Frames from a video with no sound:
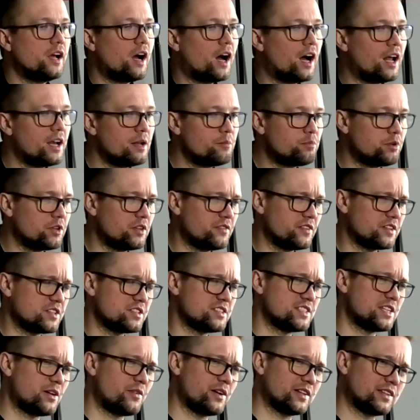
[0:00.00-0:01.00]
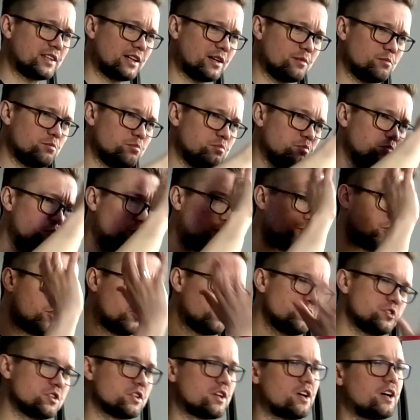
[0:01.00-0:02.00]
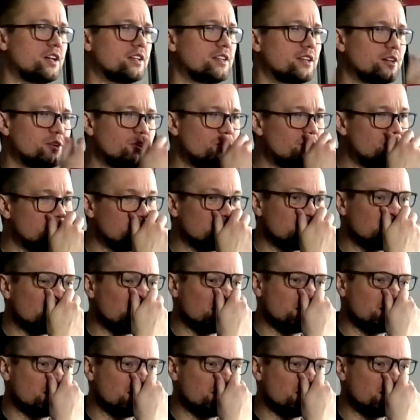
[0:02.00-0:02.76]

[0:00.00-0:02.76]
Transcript: ale ponieważ cała ta otoczka tego